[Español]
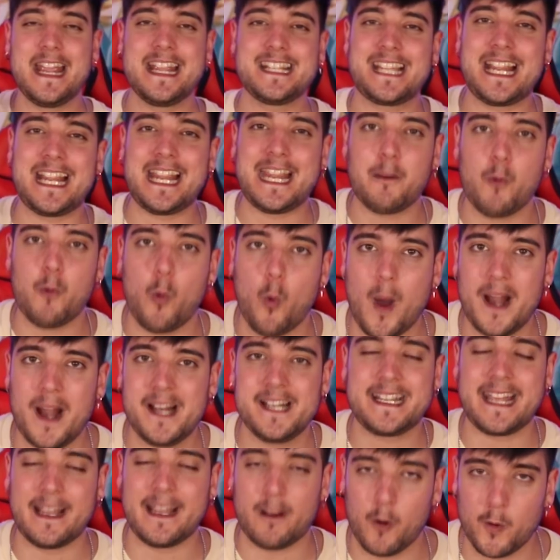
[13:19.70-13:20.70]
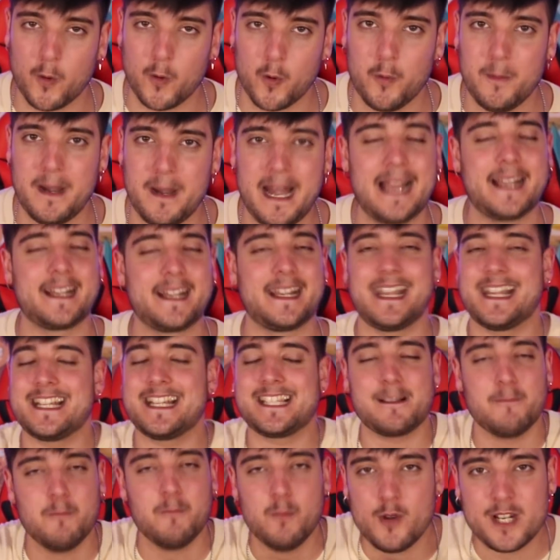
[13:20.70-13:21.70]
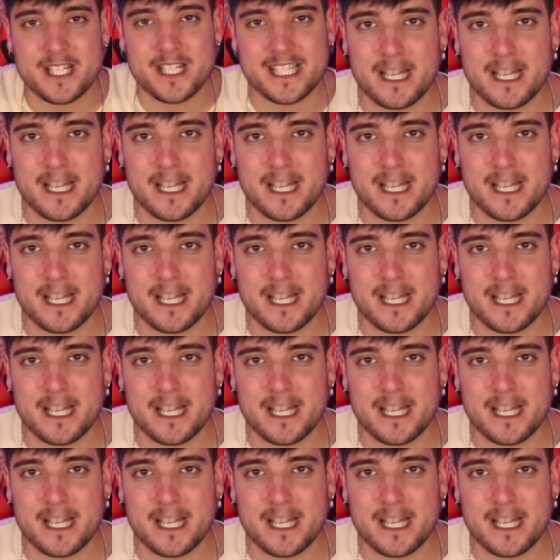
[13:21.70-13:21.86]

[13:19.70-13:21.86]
Es igual que Goku Black, es muy